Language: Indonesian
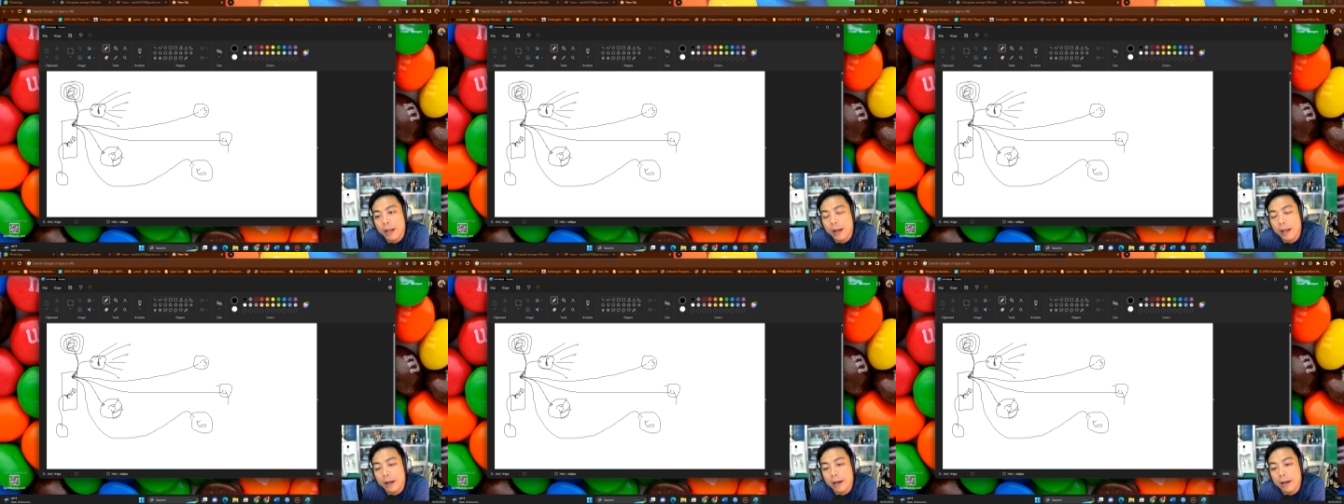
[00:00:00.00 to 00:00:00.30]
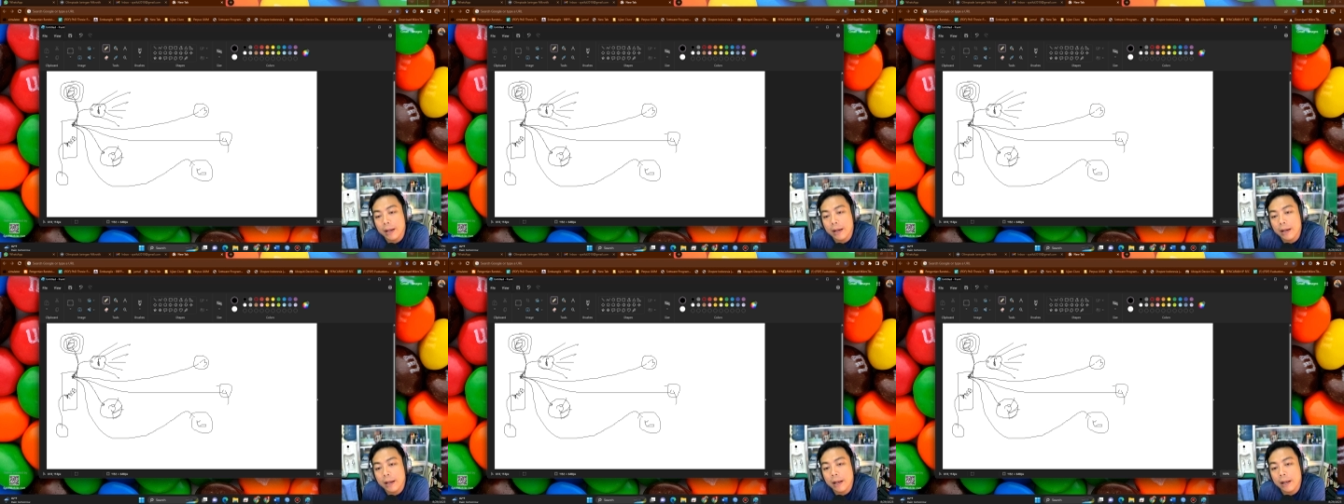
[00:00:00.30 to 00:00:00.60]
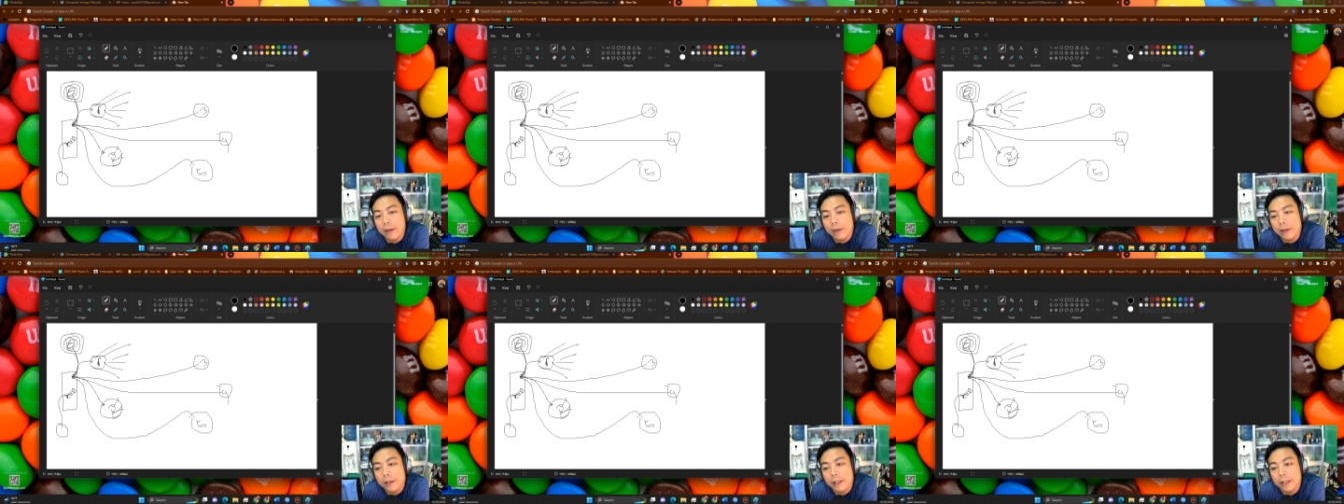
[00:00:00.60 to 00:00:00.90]
Karena
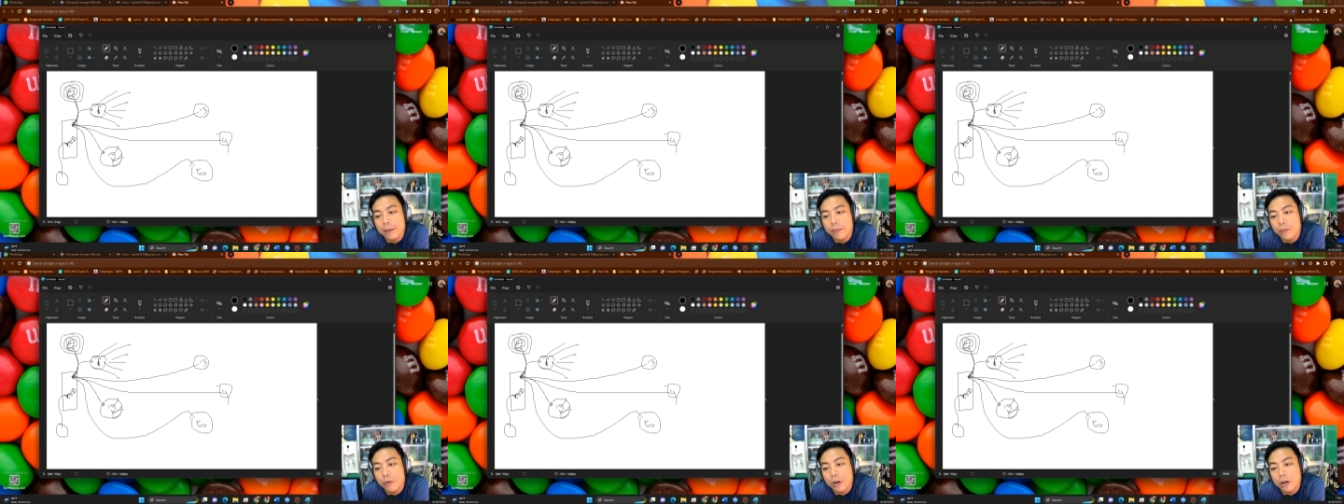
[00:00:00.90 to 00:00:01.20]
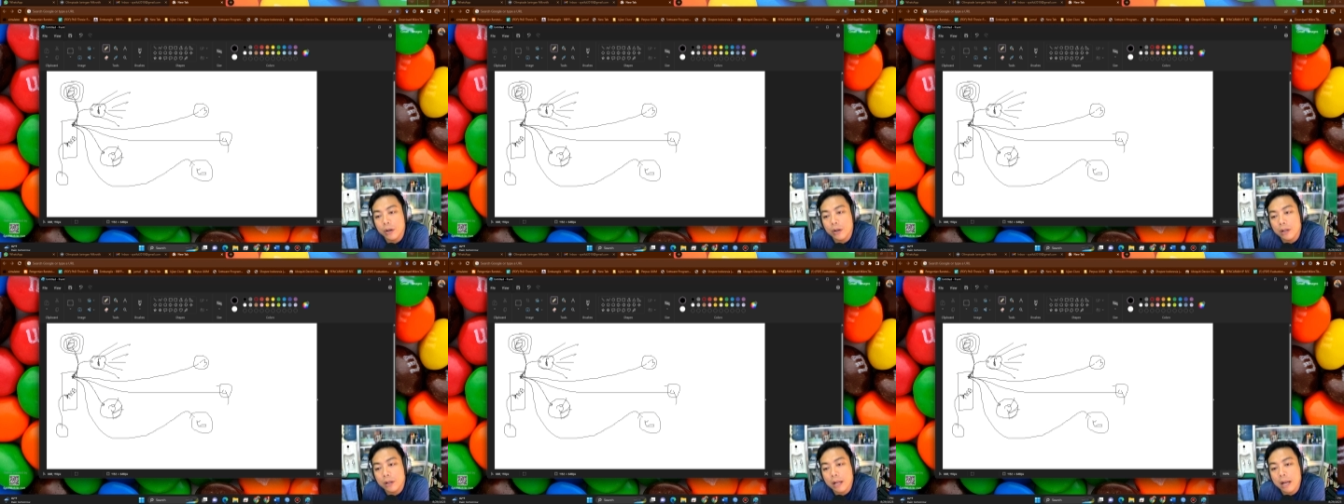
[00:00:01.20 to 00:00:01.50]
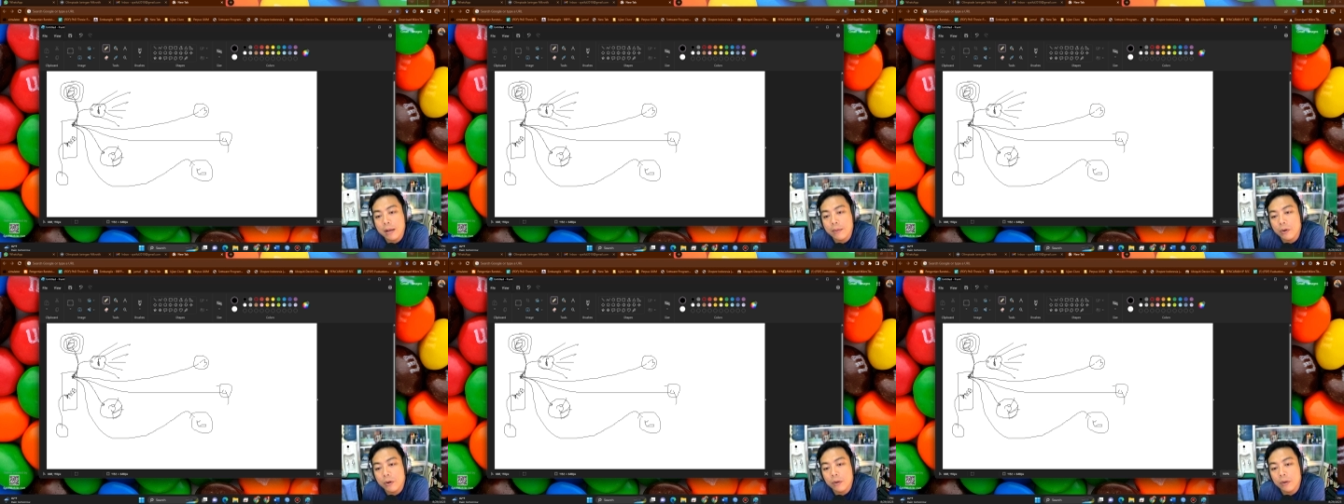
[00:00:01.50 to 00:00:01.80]
kalau kita buat
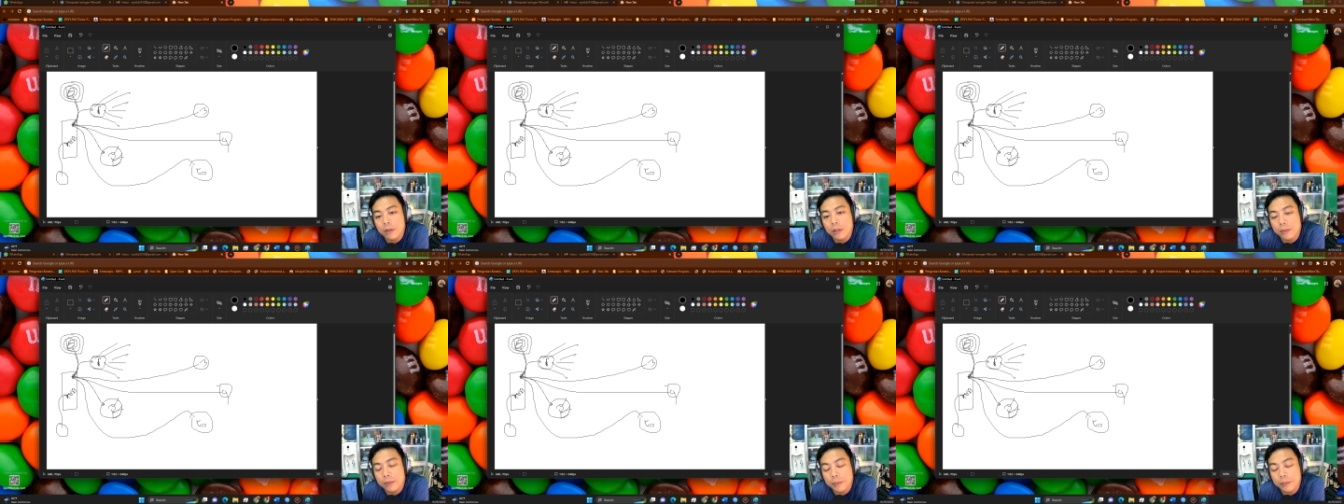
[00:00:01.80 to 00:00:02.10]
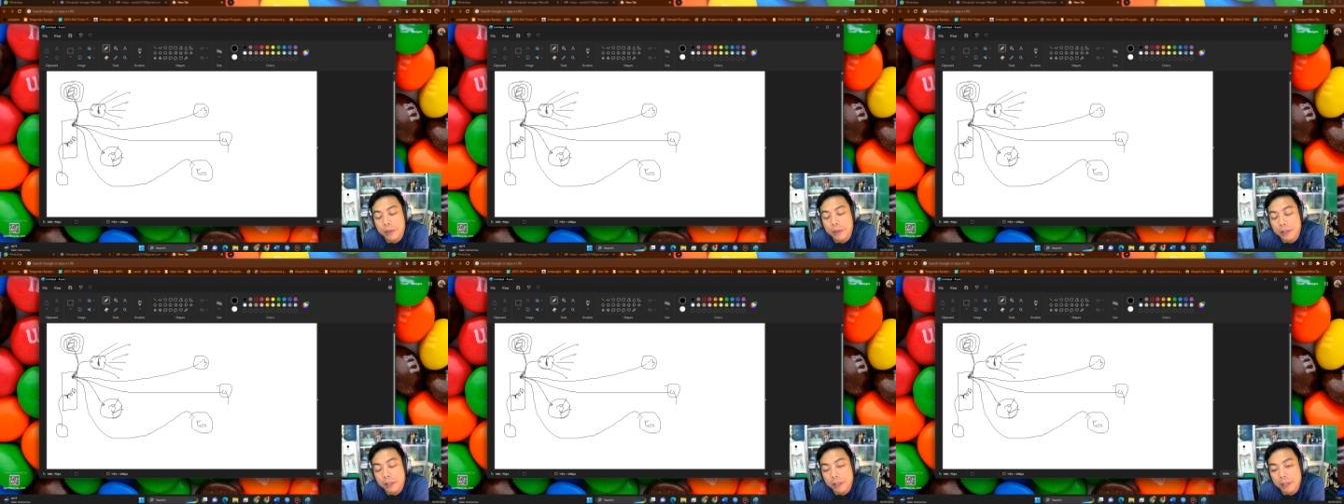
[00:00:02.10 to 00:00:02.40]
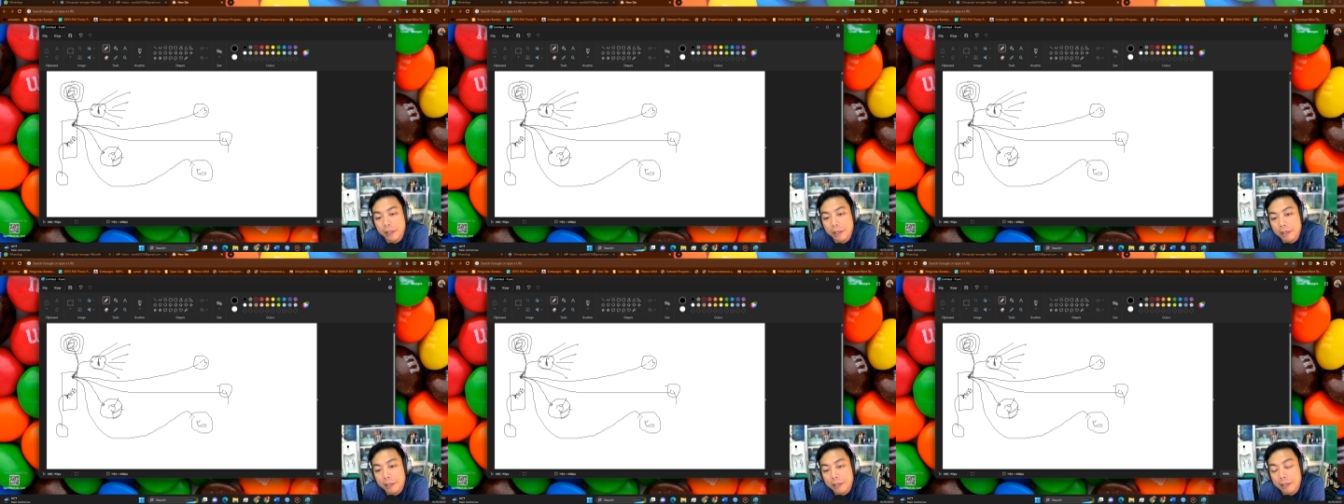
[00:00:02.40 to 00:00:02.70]
dalam konsep seperti
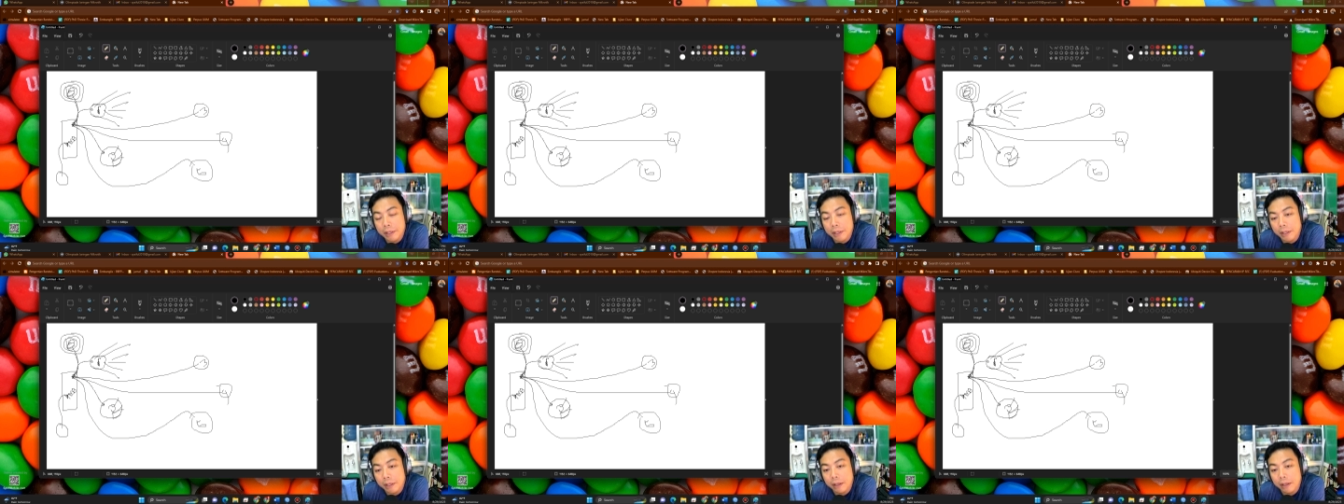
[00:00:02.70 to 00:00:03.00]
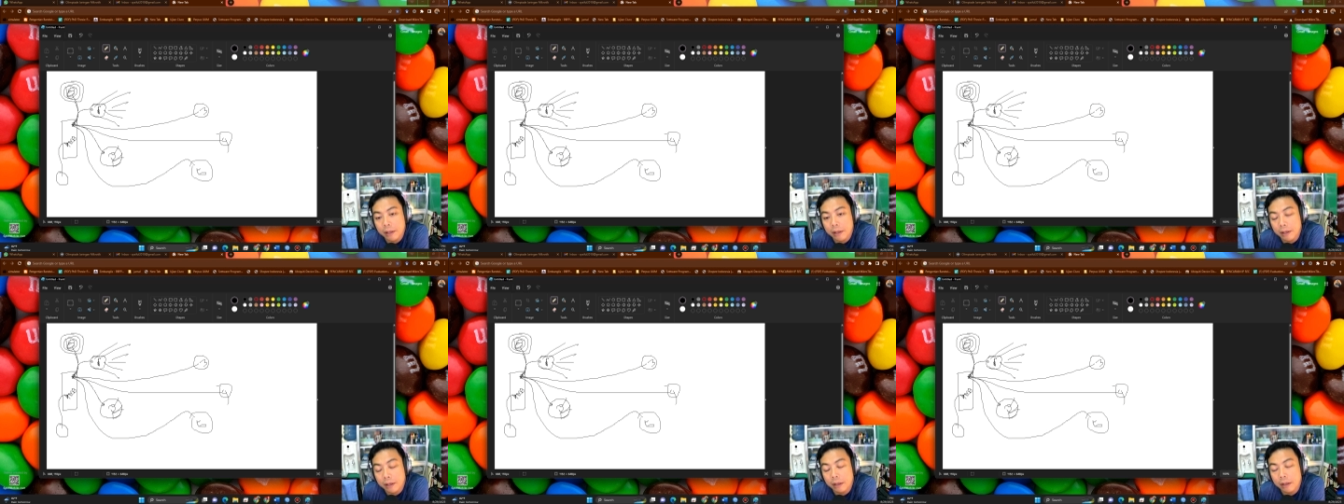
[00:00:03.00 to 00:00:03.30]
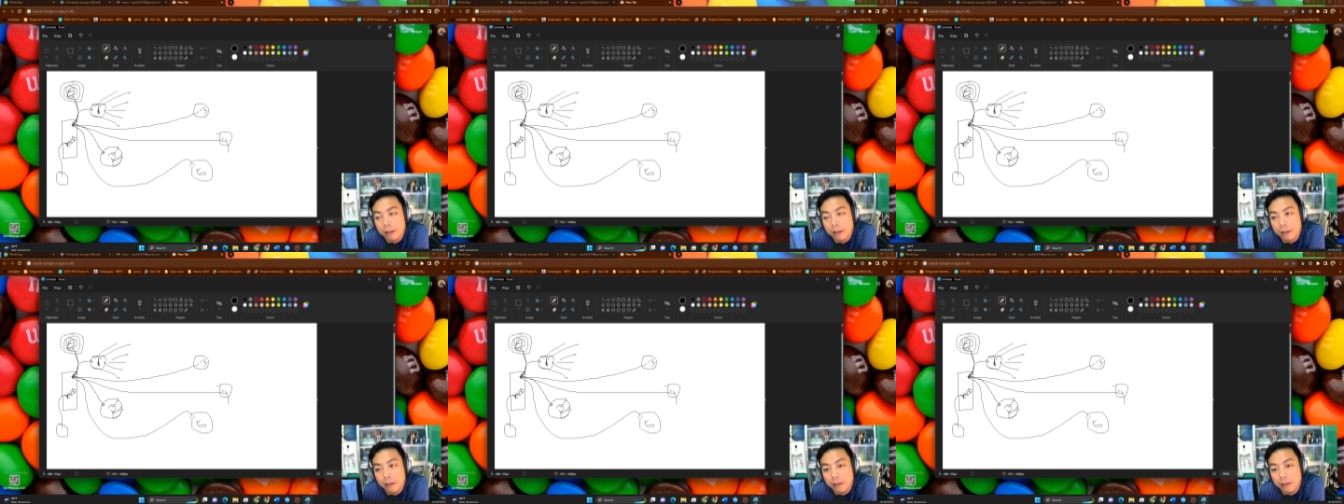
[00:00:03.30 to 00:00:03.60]
ini,
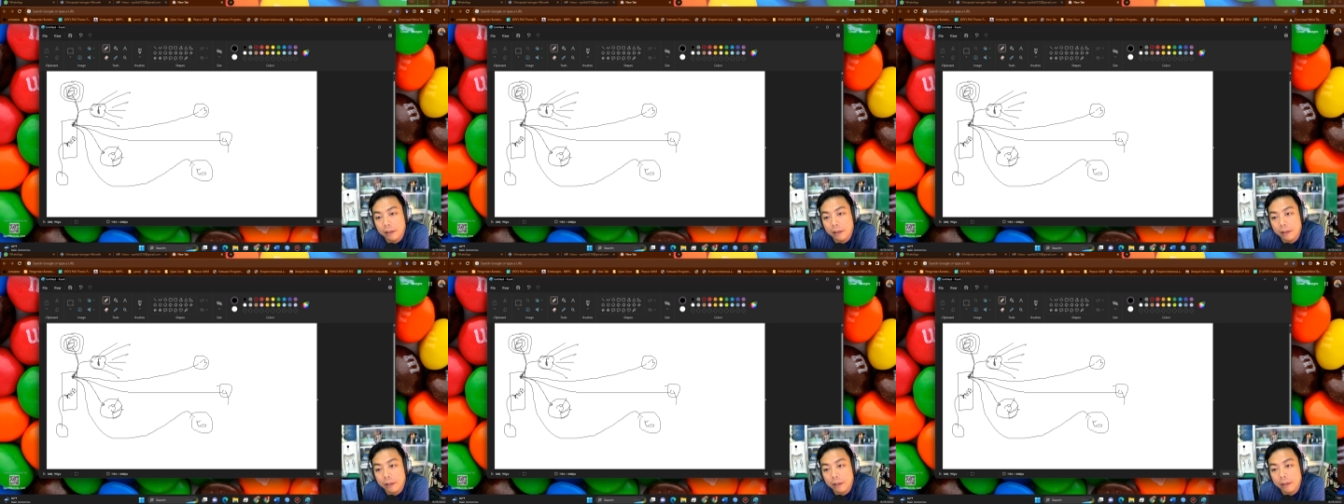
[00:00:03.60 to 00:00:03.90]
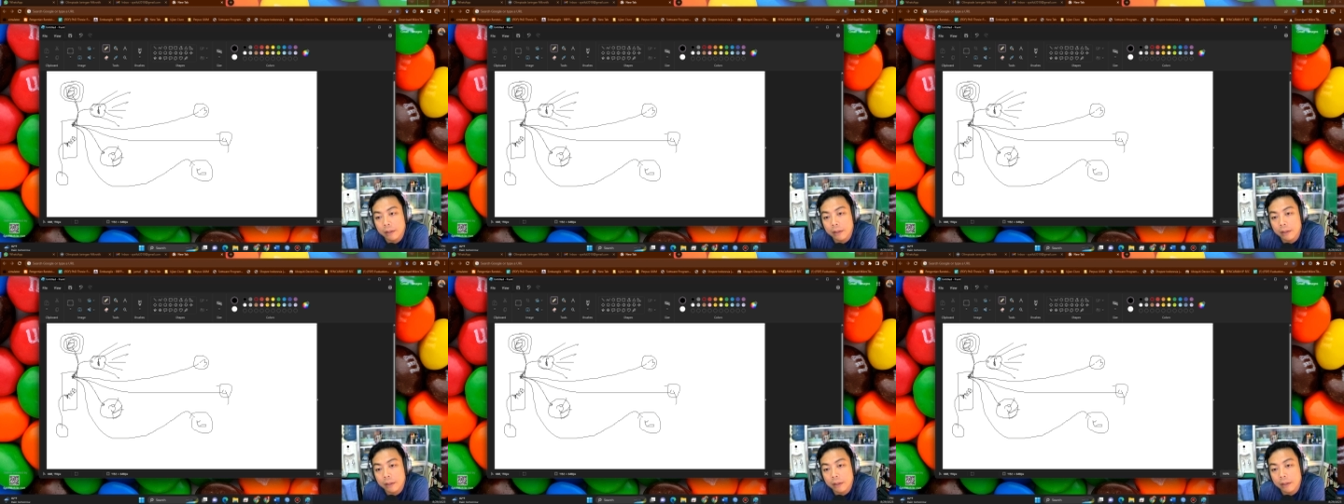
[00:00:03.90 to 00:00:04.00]
eh,